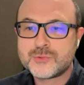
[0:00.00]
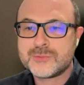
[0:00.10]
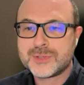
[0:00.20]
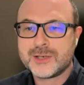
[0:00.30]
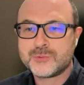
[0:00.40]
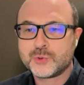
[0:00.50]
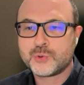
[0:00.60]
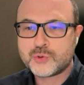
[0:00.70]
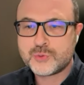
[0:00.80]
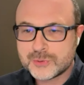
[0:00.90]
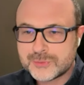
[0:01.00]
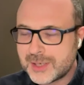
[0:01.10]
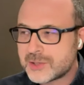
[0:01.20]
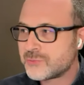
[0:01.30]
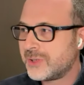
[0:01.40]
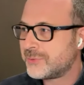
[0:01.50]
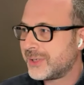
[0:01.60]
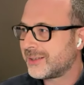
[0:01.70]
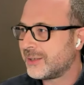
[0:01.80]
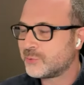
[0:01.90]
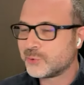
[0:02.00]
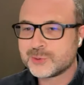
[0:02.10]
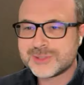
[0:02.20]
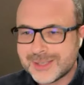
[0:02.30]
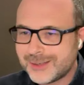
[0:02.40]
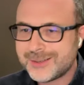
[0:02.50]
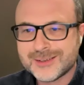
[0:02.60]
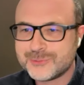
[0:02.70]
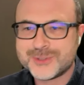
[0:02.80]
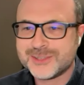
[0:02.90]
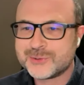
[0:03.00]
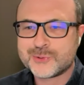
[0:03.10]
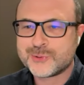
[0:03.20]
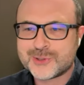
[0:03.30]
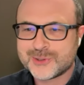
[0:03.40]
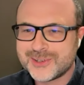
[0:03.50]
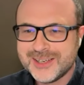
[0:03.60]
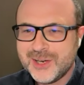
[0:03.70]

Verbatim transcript: Je voulais faire de la photo documentaire, je voulais faire de la photo de guerre, enfin des trucs